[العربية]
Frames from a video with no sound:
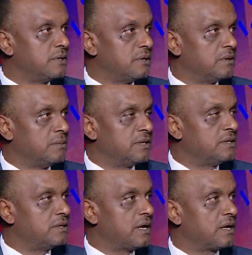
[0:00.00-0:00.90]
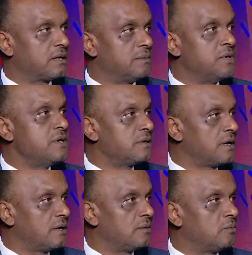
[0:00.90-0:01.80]
مدينه
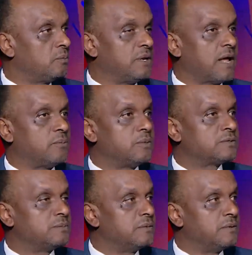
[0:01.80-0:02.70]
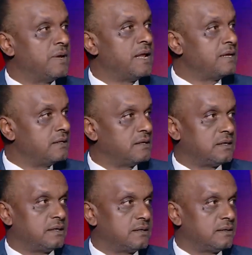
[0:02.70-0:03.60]
كبيره وبيلعب باسم ملايين
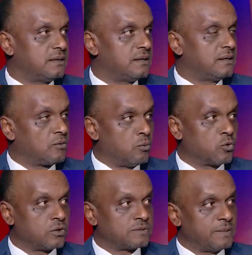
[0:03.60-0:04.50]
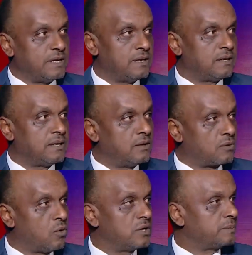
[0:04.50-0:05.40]
جمهور الاسماعيلي اللي
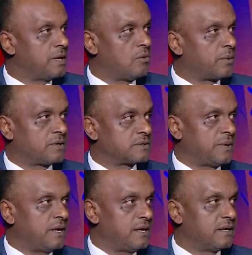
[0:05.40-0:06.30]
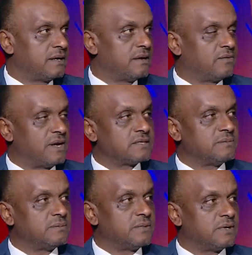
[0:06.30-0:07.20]
جوه الاسماعيليه وبره الاسماعيليه صحيح
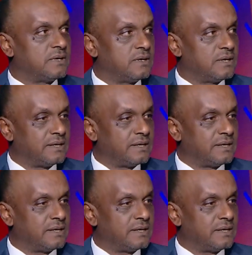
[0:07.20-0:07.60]
فلازم صحيح.